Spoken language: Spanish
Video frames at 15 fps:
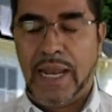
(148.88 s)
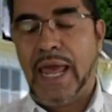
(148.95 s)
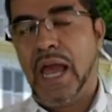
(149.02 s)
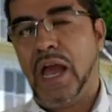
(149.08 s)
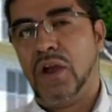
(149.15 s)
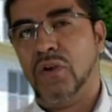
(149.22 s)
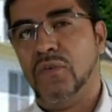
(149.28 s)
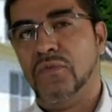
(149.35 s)

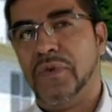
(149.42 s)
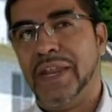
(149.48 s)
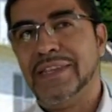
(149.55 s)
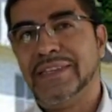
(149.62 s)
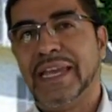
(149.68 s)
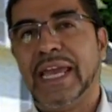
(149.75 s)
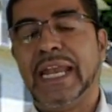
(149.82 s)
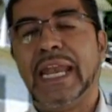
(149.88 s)
la
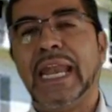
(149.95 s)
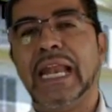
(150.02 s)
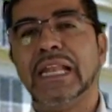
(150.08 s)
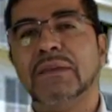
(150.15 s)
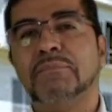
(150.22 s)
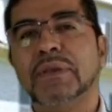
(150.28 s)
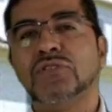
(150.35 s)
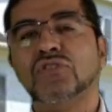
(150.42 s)
Conferencia General
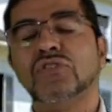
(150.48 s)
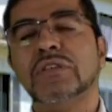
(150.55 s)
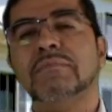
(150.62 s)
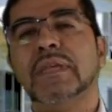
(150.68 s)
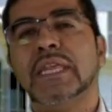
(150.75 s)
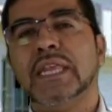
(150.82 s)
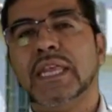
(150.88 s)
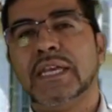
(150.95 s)
de Pesos y
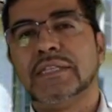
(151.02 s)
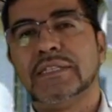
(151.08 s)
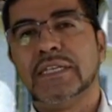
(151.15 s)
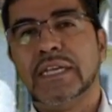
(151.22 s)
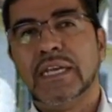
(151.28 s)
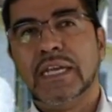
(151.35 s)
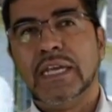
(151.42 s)
Medidas